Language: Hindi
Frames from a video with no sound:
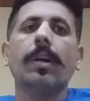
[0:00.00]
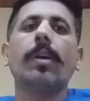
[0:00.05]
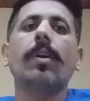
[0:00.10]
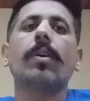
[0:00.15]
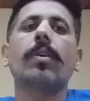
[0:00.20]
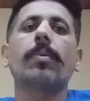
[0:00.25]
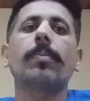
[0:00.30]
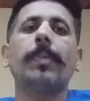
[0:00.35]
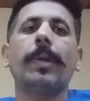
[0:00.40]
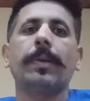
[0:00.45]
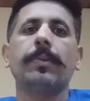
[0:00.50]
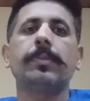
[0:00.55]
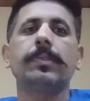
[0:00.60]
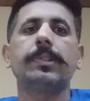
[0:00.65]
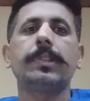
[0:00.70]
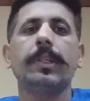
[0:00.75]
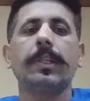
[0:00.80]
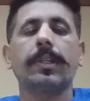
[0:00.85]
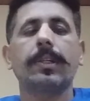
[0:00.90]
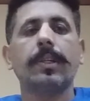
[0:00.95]
और मैं हूं
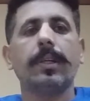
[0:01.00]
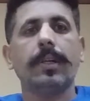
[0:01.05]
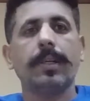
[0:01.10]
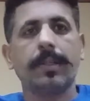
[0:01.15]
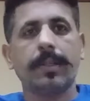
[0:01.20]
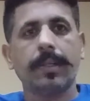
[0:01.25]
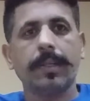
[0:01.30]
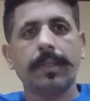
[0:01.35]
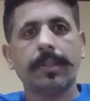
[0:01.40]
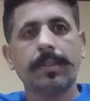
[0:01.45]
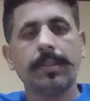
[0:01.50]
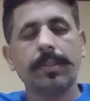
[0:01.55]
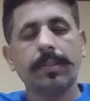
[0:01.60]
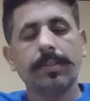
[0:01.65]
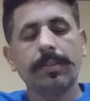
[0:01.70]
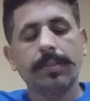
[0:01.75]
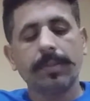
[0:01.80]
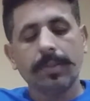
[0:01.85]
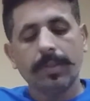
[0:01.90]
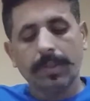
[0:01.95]
शेख अनायत
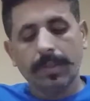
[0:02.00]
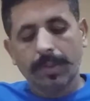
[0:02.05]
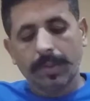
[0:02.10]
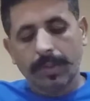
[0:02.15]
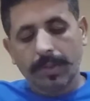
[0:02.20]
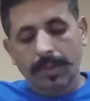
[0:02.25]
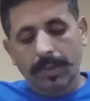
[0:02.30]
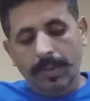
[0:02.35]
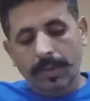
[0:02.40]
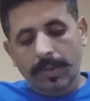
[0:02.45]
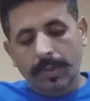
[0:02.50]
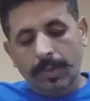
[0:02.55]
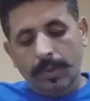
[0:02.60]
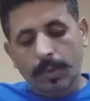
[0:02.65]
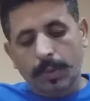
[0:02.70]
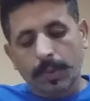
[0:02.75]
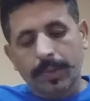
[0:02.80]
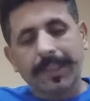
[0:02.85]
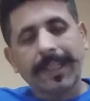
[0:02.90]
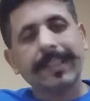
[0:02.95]

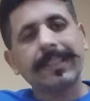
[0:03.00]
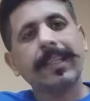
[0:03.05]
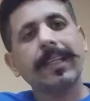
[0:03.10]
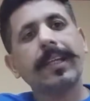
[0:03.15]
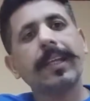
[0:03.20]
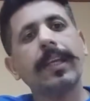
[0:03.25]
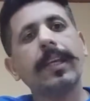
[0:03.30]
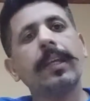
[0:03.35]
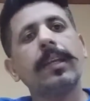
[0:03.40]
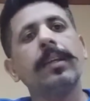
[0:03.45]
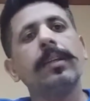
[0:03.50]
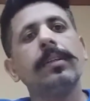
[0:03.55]
तो जैसा कि